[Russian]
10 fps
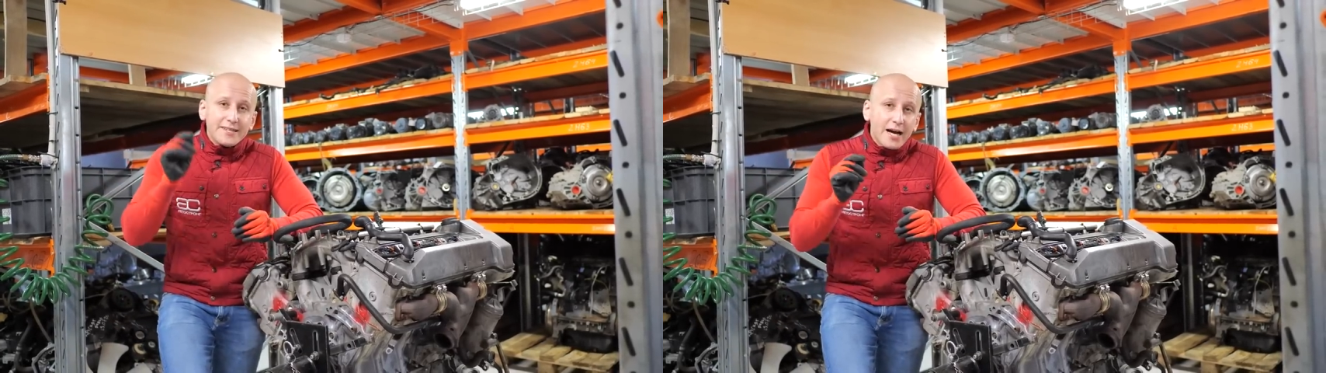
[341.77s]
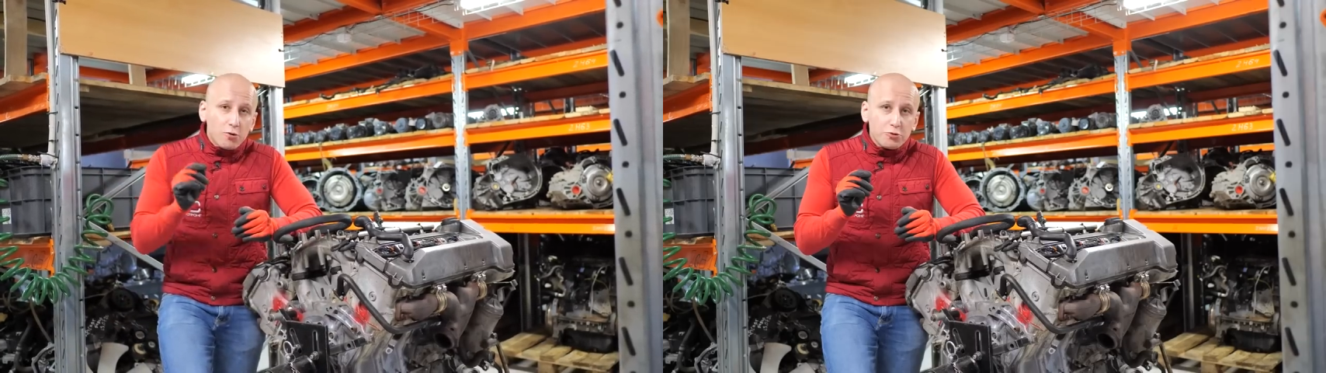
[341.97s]

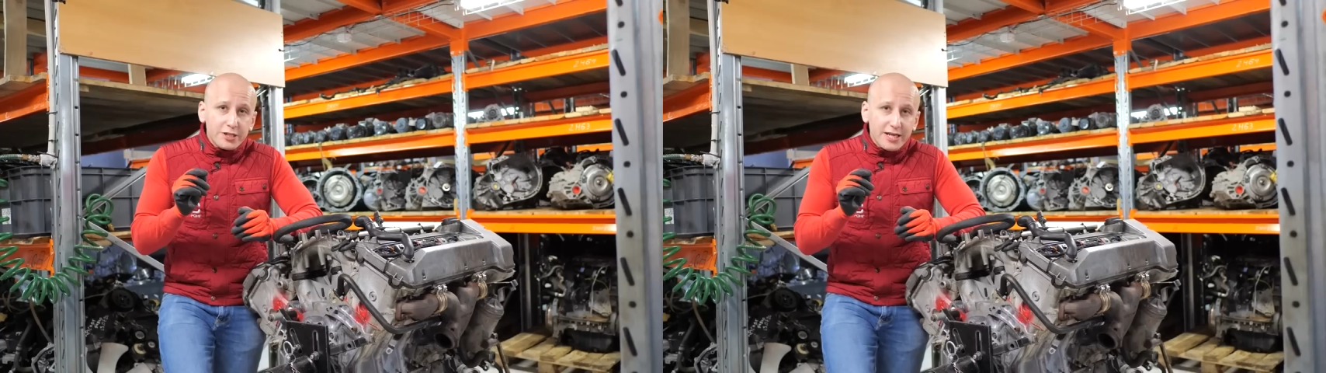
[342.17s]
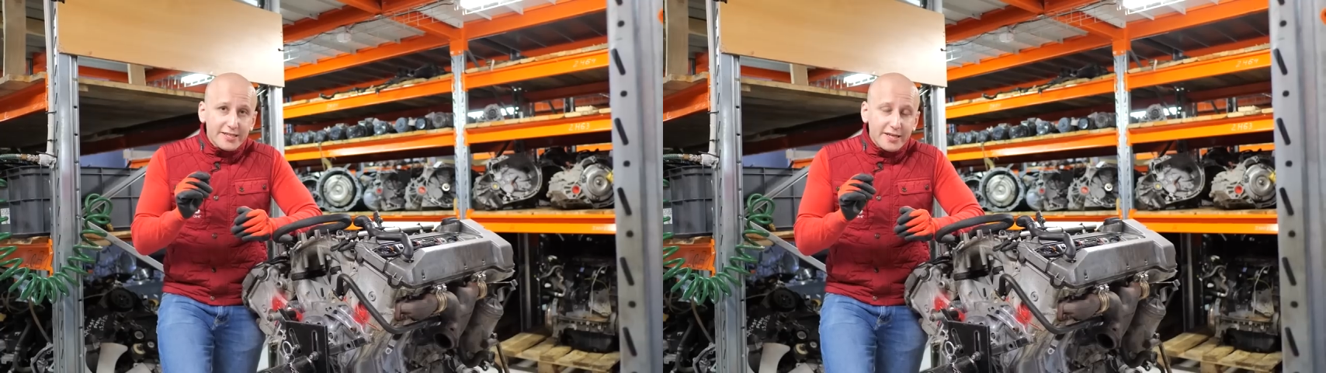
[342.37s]
на
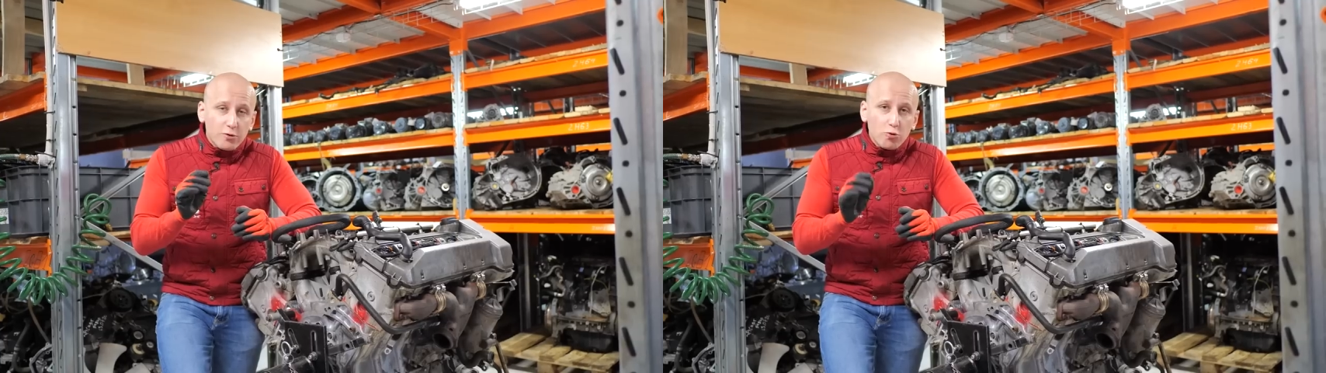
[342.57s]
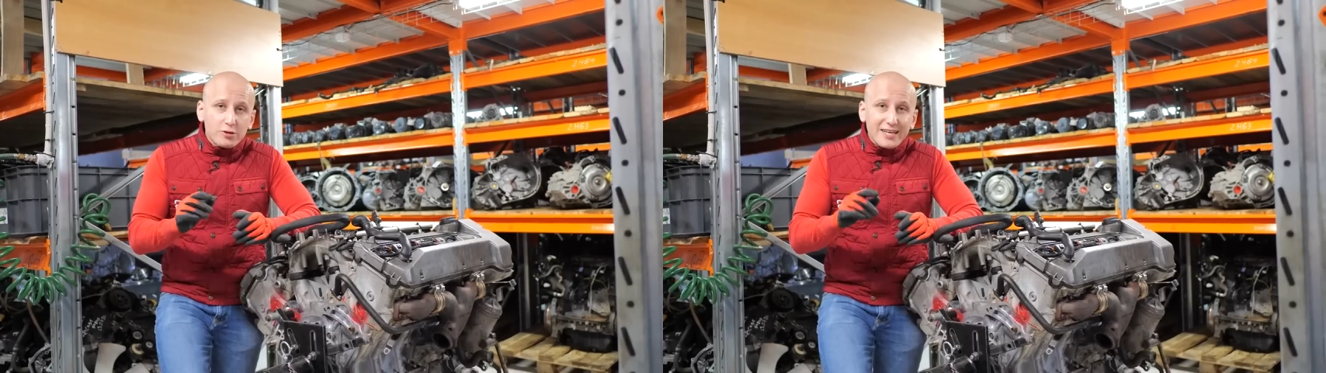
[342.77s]

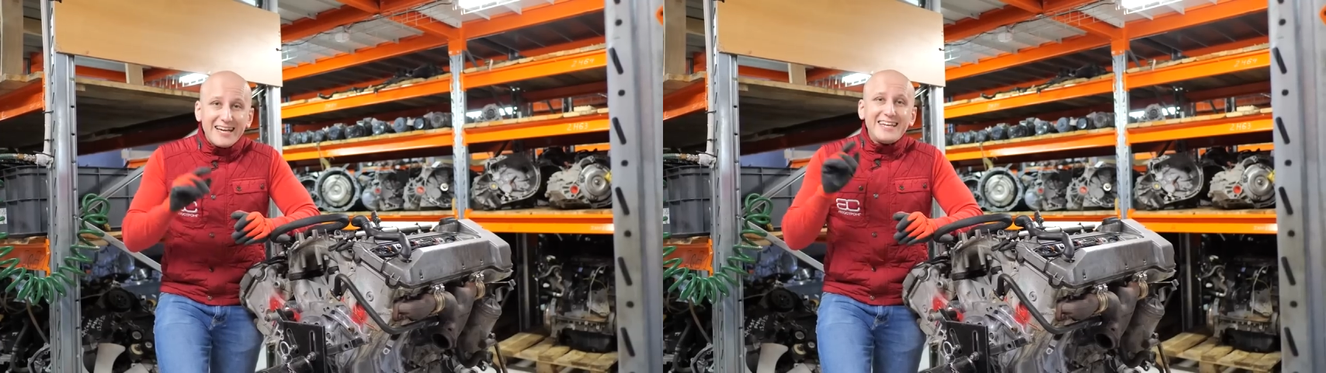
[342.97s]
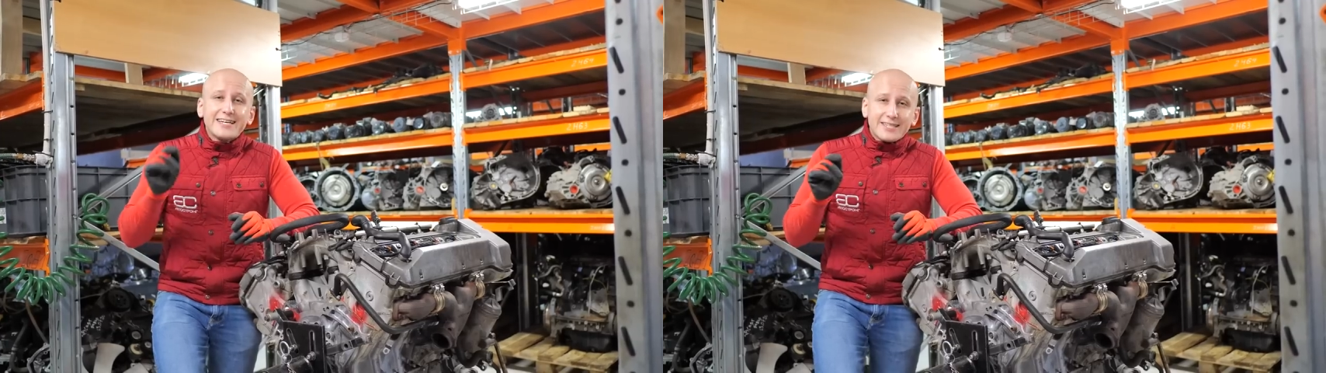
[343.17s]
участке от
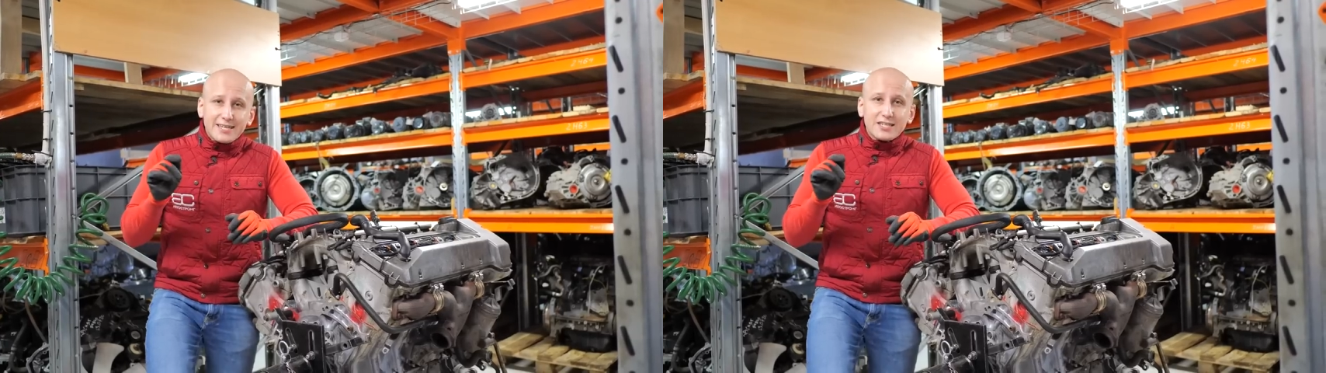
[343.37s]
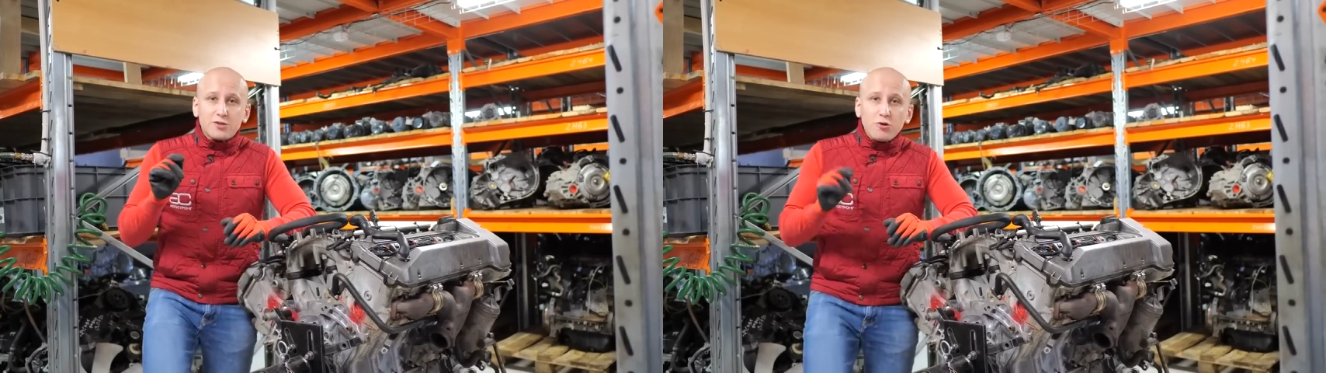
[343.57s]

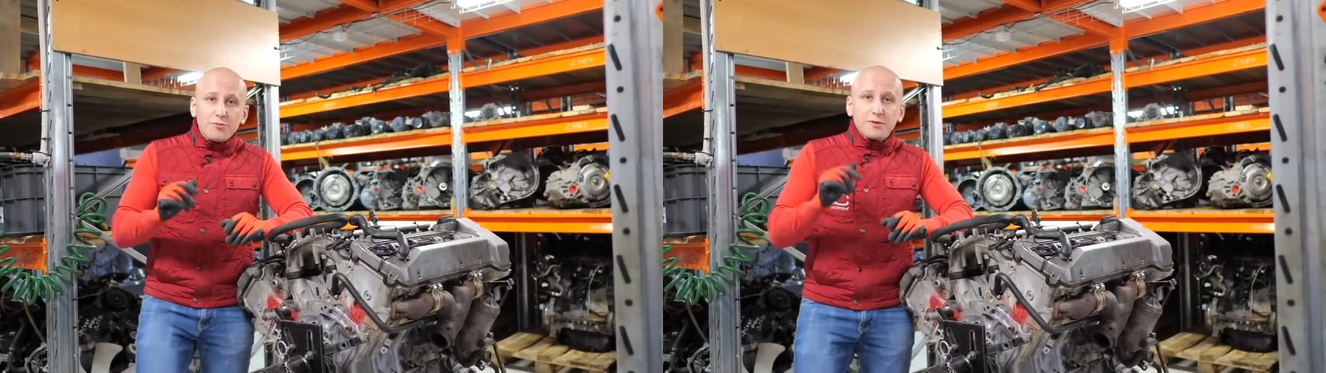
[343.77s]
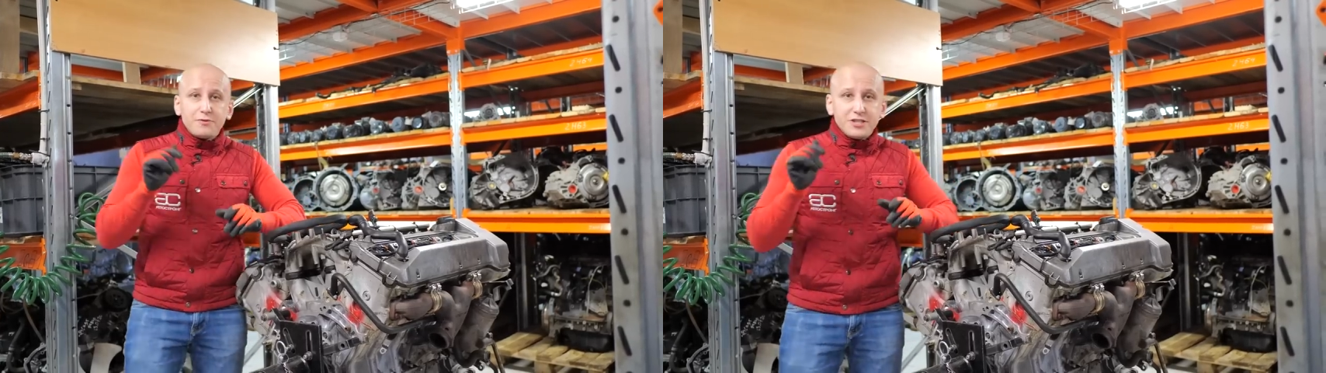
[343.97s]

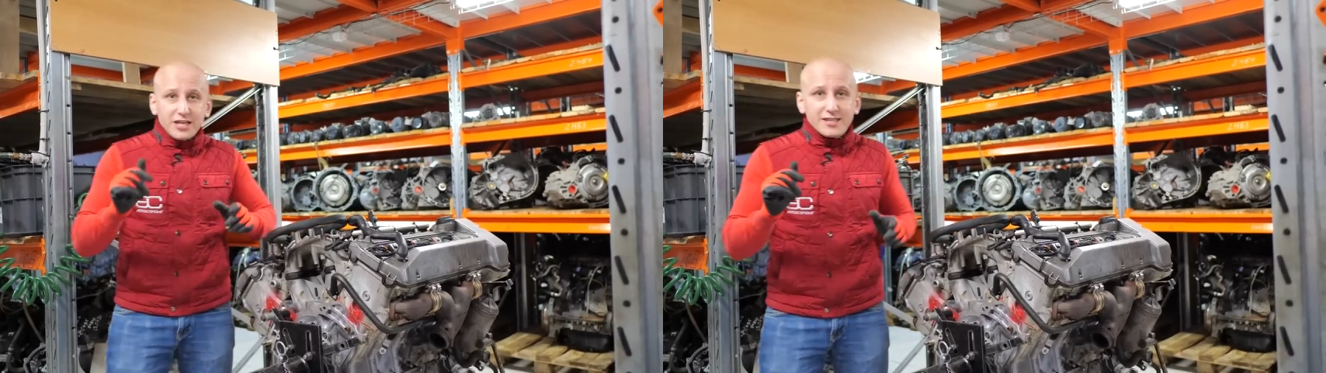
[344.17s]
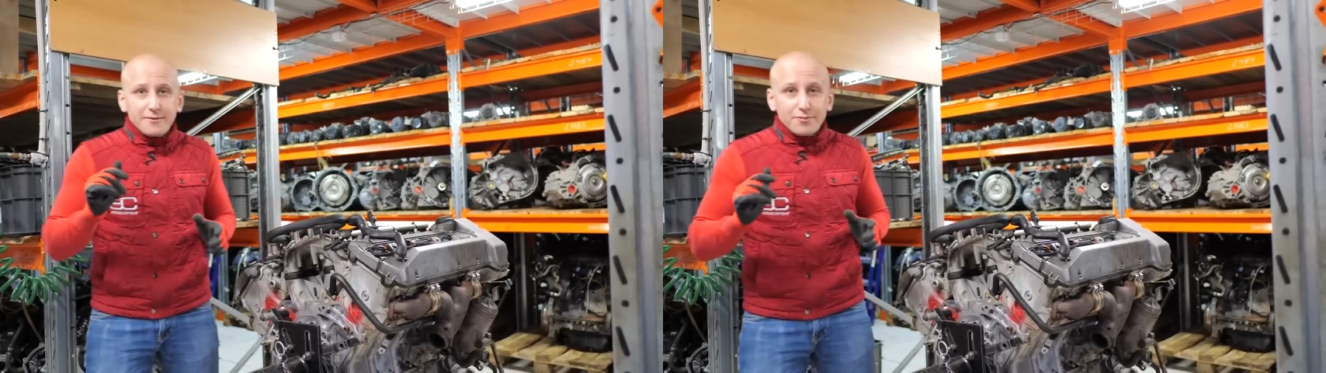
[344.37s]
электроразъема к
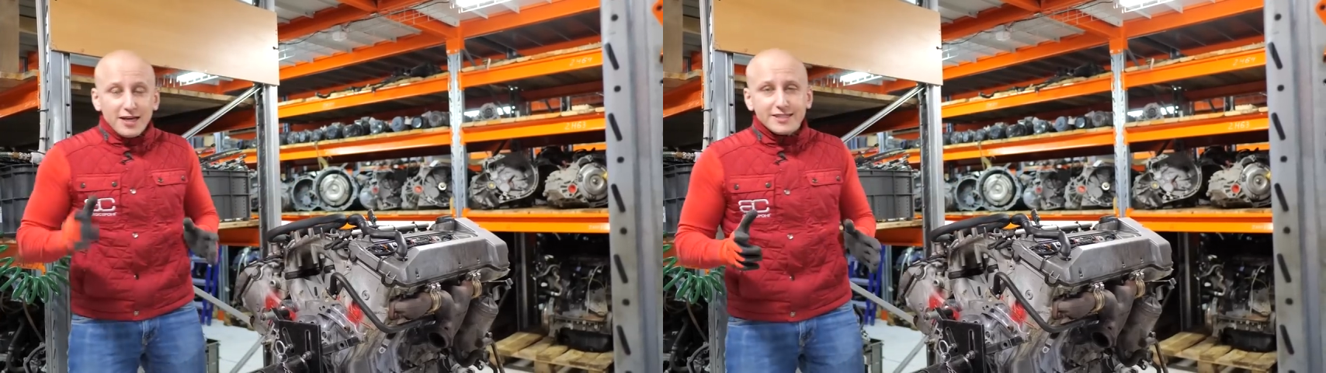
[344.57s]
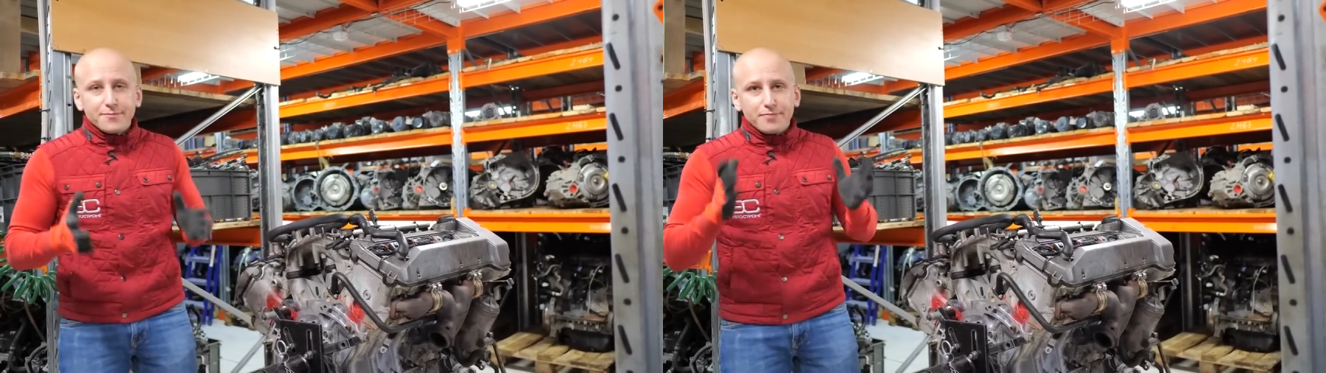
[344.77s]
печатной
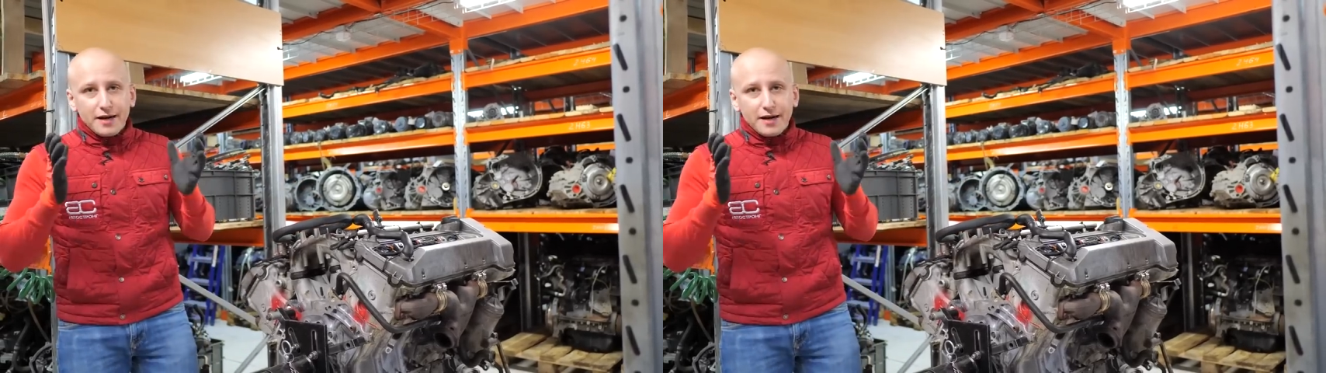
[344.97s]
плате.